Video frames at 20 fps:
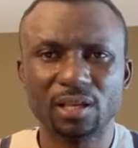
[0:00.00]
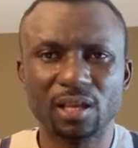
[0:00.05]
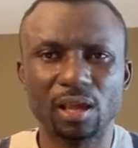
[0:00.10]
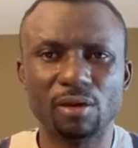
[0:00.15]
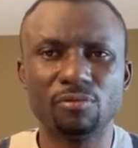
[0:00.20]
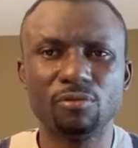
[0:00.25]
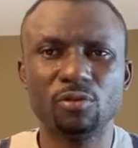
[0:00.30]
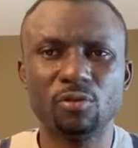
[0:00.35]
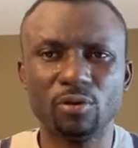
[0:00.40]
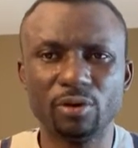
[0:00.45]
et
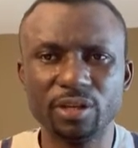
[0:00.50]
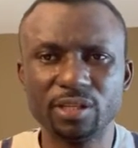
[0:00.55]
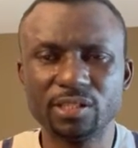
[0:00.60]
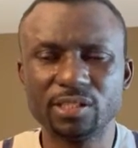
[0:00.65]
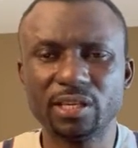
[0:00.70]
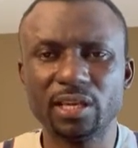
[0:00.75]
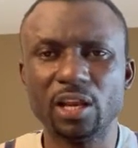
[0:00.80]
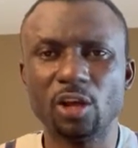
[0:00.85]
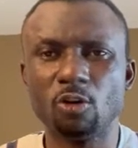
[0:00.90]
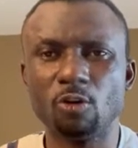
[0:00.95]
vous
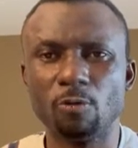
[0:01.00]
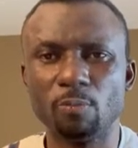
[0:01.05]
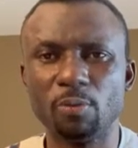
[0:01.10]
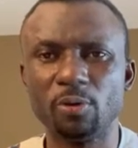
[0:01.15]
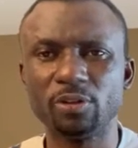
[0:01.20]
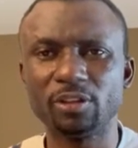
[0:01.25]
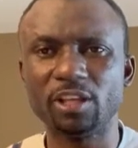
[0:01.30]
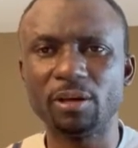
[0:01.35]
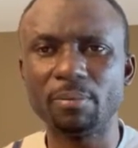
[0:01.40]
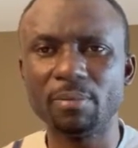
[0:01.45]
connaissez le
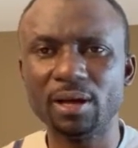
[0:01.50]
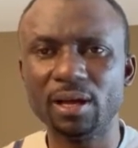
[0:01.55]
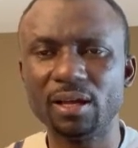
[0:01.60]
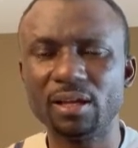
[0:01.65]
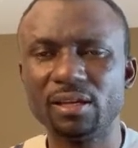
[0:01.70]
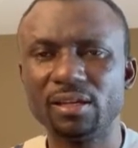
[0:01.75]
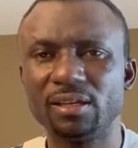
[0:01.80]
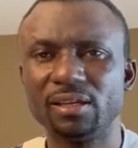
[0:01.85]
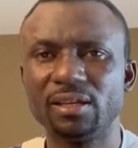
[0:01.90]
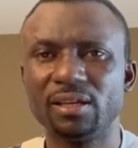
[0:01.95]

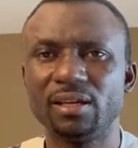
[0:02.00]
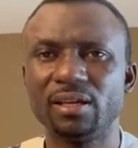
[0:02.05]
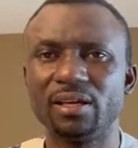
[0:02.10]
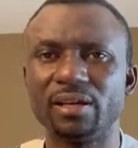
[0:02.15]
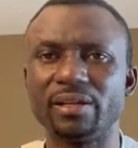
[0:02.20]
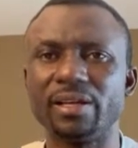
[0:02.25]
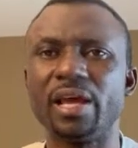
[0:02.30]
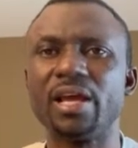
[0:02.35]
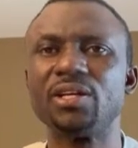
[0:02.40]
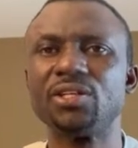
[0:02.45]
comportement
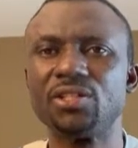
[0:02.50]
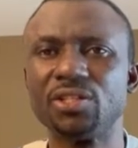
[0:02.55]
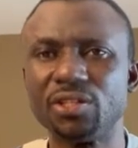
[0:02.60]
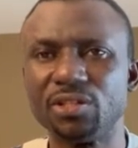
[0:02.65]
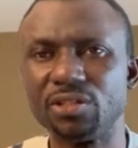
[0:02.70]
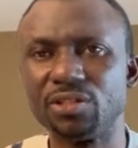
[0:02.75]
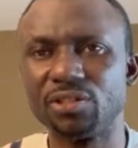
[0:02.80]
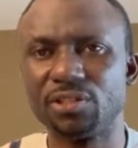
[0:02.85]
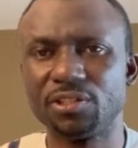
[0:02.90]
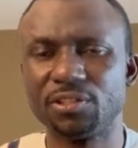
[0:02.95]
d'un
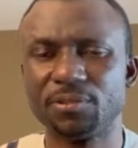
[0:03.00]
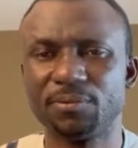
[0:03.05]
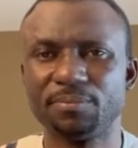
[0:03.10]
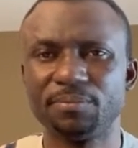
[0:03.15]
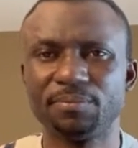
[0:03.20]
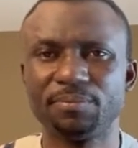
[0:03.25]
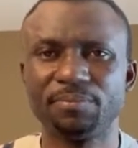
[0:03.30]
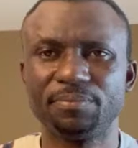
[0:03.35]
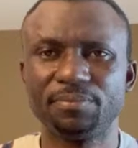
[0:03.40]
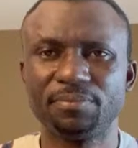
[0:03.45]
juge
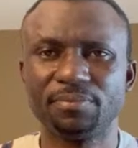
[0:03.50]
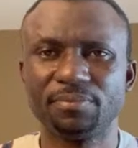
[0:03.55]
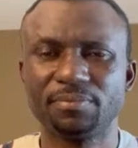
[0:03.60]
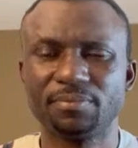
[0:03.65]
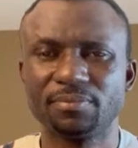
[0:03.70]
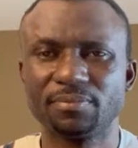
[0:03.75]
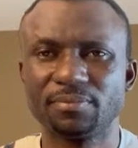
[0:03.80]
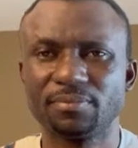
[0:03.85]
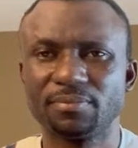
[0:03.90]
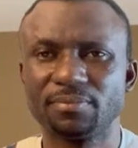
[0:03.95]

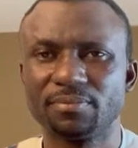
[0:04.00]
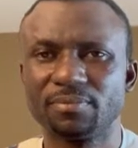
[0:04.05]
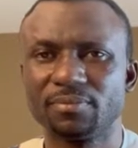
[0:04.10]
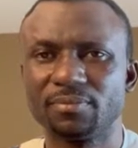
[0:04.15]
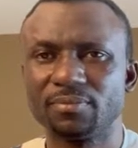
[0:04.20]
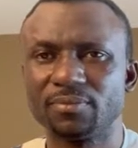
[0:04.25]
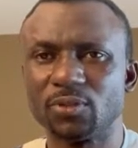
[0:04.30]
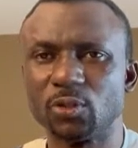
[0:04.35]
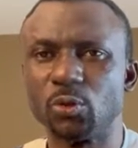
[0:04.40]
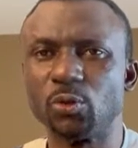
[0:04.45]

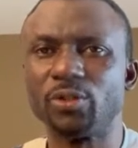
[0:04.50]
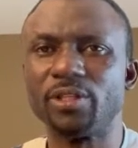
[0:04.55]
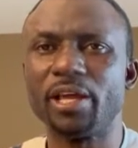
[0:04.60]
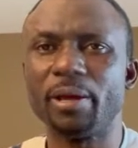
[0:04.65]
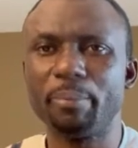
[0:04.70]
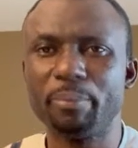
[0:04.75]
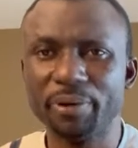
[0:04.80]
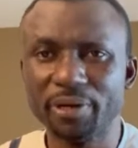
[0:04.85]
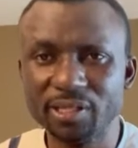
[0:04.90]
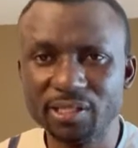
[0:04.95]
ou
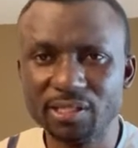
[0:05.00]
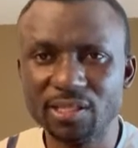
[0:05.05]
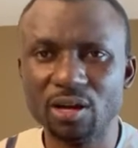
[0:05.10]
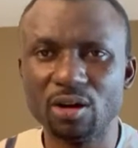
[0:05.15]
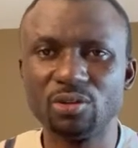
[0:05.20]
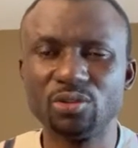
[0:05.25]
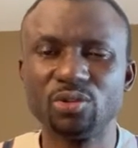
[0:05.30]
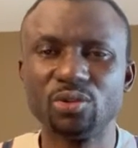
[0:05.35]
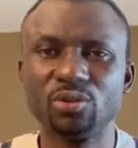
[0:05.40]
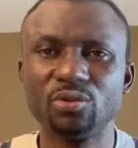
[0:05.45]
d'un
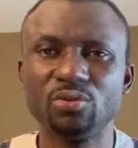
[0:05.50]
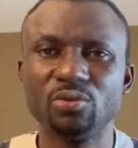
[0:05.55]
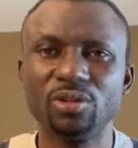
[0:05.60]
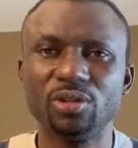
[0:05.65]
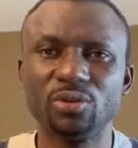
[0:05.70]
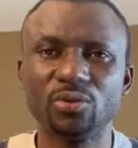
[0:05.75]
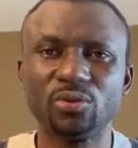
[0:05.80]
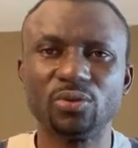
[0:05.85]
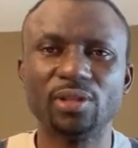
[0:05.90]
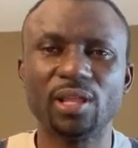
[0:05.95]
président
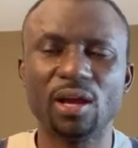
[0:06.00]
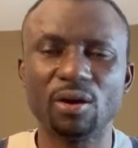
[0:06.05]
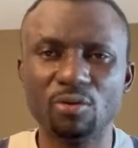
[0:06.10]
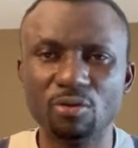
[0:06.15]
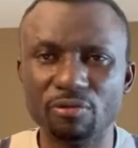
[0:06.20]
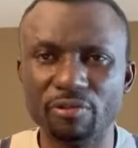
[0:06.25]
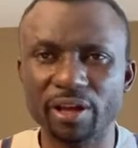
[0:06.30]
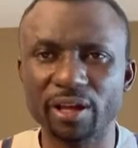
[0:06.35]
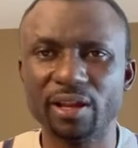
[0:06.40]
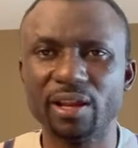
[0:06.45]
aujourd'hui ou d'un
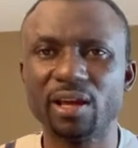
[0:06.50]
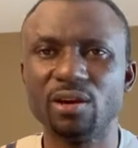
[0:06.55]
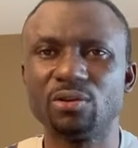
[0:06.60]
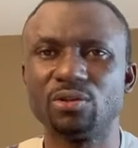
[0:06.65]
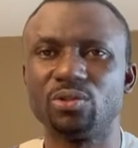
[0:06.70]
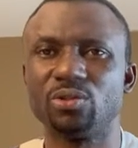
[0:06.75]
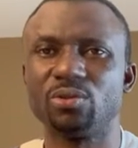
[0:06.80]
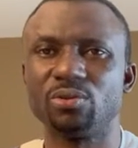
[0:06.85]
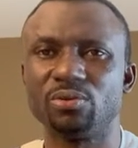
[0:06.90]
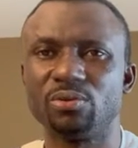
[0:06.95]
gouverneur
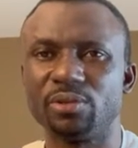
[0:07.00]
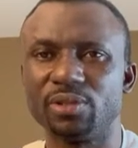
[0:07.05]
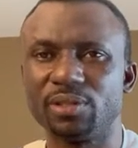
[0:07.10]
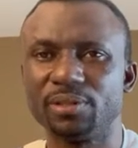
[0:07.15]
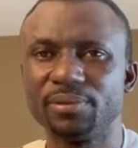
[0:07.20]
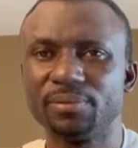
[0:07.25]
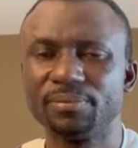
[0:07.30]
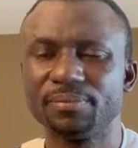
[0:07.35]
aujourd'hui.